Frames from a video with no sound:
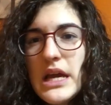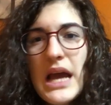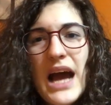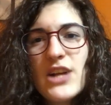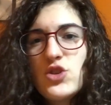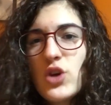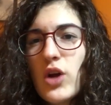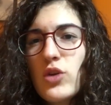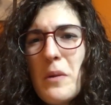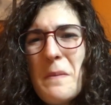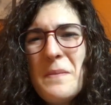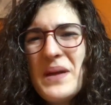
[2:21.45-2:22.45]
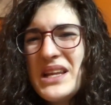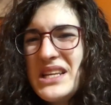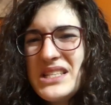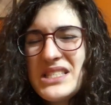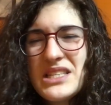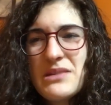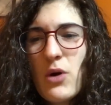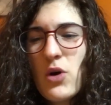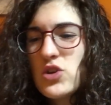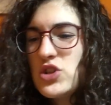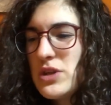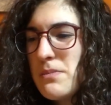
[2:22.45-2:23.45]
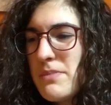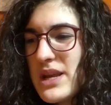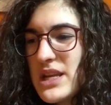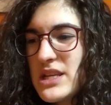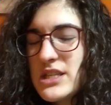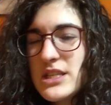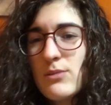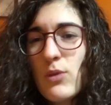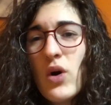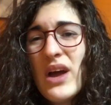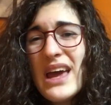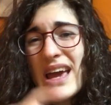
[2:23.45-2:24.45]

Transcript: ha giocato benissimo oggi, benissimo.